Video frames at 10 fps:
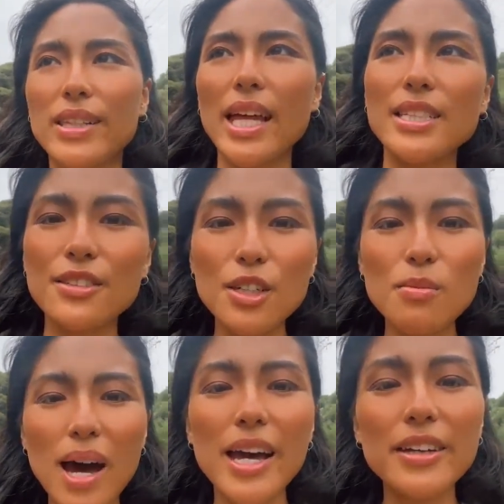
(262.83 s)
私
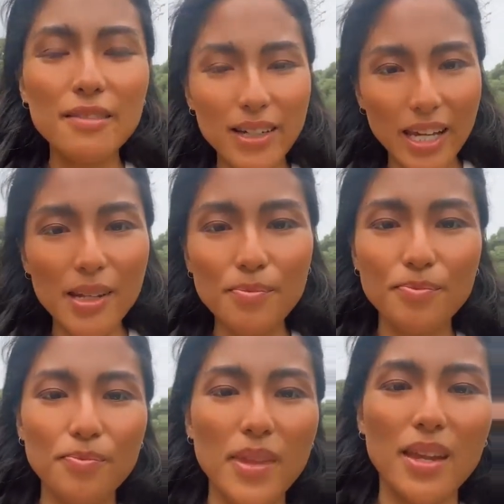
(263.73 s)
の場合はね
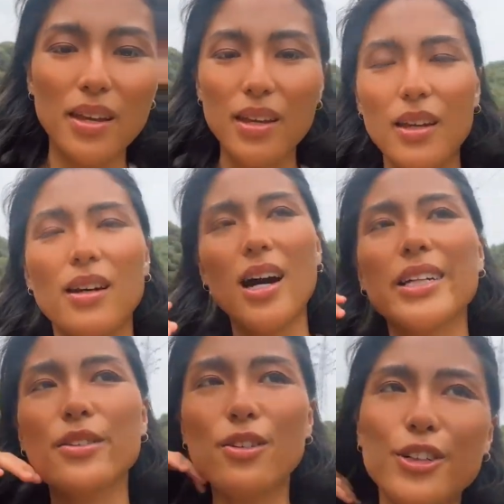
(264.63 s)

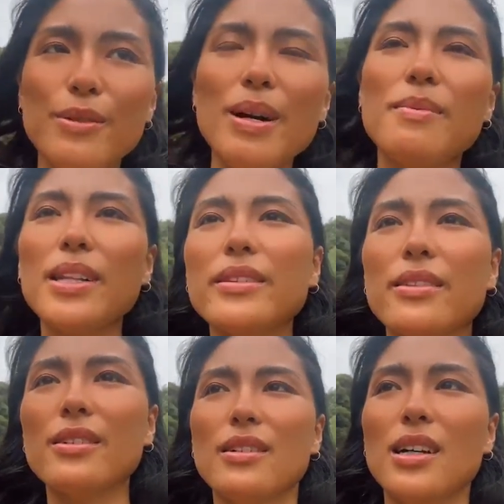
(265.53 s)
あのこの前もあっ
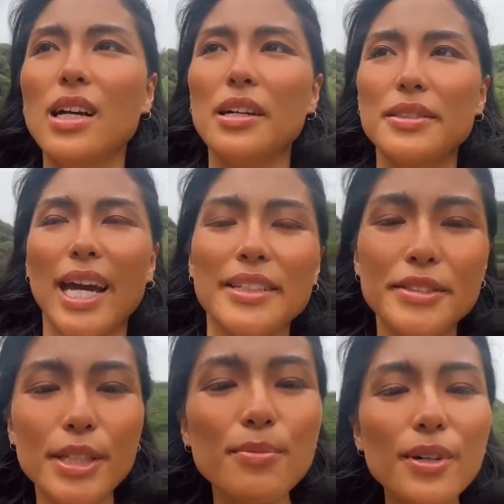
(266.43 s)
たの
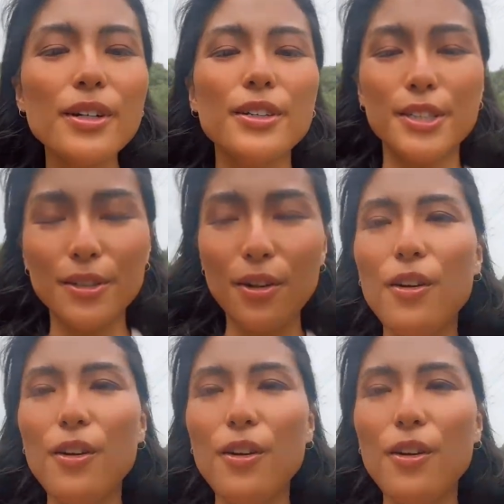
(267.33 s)
キャッチボール